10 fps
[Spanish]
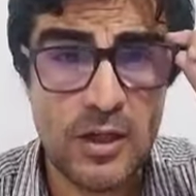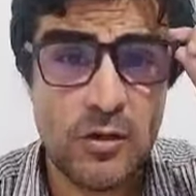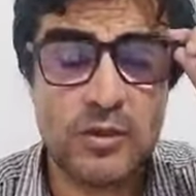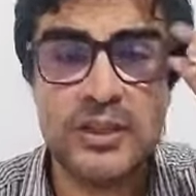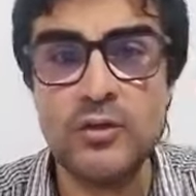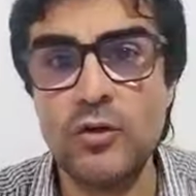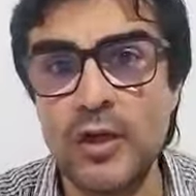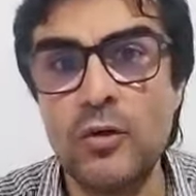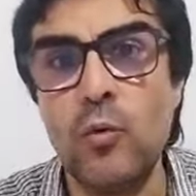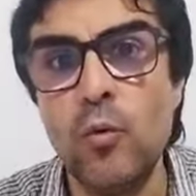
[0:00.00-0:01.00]
Lo extraño es
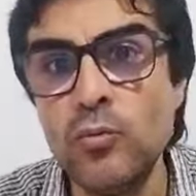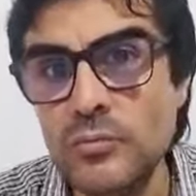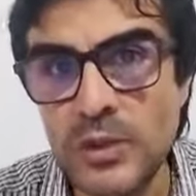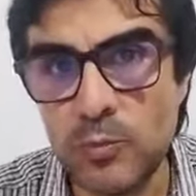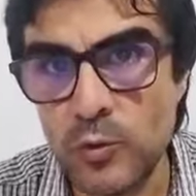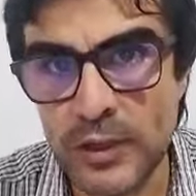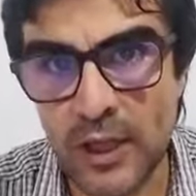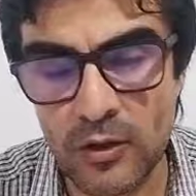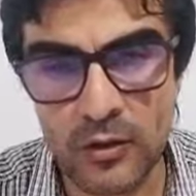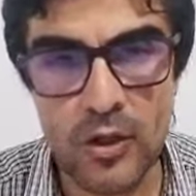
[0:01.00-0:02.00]
que un
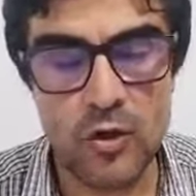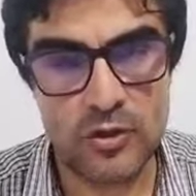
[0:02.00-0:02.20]
diputado,